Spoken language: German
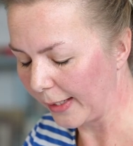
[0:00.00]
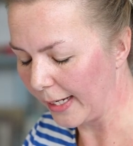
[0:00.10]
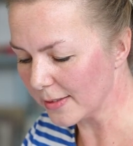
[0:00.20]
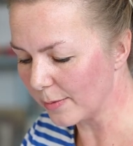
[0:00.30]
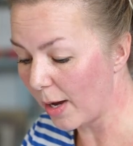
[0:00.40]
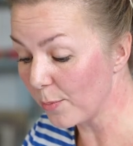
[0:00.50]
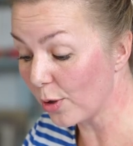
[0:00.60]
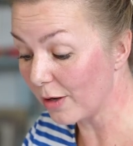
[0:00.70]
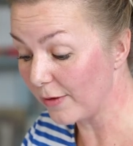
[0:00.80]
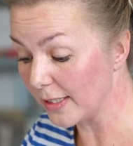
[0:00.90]
Er ist im
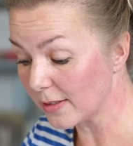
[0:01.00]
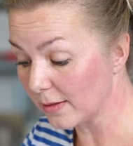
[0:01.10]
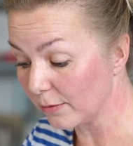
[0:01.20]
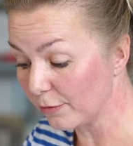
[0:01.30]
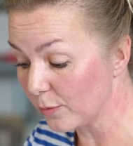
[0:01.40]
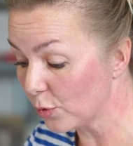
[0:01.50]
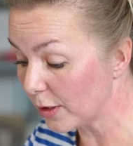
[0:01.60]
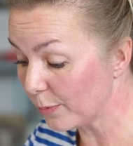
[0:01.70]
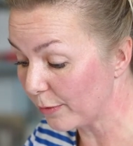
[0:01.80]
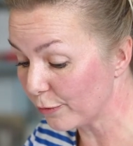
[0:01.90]
Hamburger Westen,
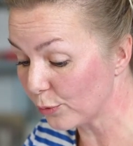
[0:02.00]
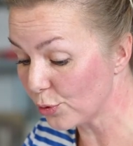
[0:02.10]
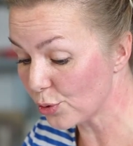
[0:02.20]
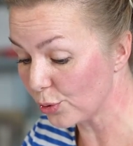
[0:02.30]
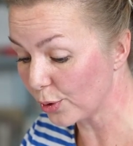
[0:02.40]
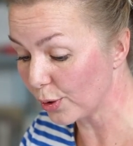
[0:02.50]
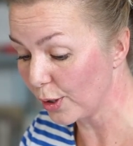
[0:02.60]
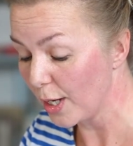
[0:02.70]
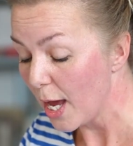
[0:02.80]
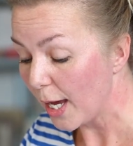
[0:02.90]
vermutlich beim Frühstück.
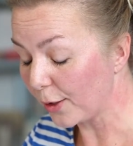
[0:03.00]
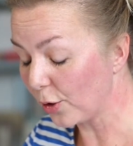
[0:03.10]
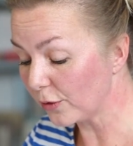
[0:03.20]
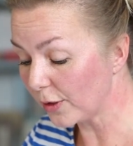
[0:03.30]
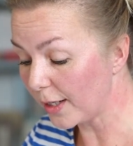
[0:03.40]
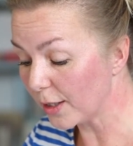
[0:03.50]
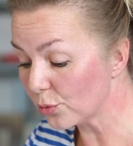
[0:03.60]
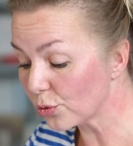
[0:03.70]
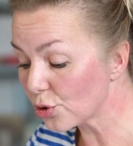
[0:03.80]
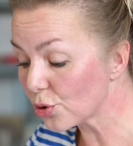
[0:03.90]
Er könnte in einer
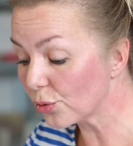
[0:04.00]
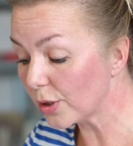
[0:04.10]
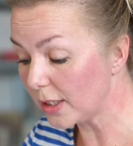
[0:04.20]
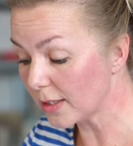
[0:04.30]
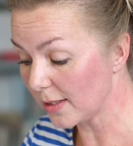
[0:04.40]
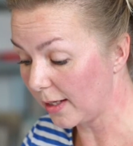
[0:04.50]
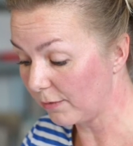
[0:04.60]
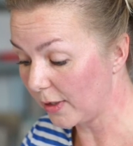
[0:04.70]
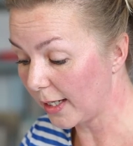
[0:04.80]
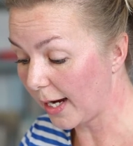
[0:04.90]
guten Stunde hier
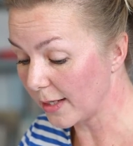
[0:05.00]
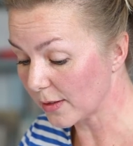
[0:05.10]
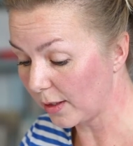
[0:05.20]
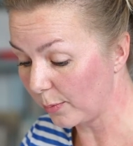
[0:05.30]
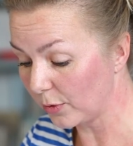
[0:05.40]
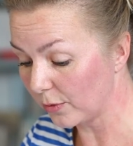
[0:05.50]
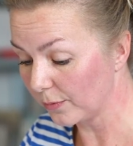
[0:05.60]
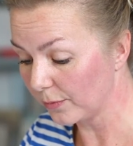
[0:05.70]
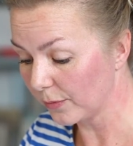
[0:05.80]
sein, wenn er Gas gibt.